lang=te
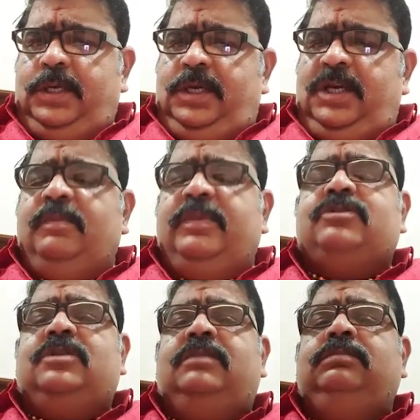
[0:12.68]
ప్రస్తుతం
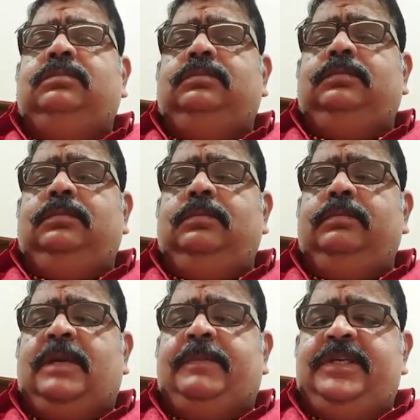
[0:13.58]

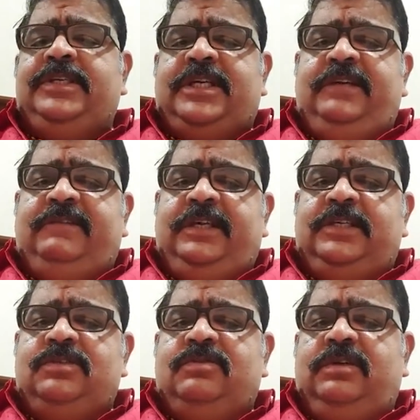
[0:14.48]
ప్రపంచాన్ని వణికిస్తున్నటువంటి
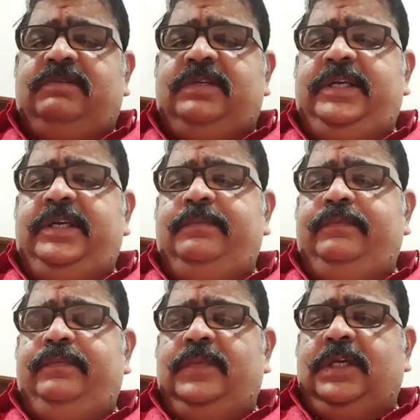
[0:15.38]
కరోనా
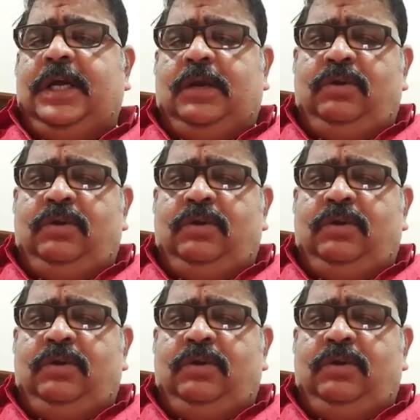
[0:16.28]
వైరస్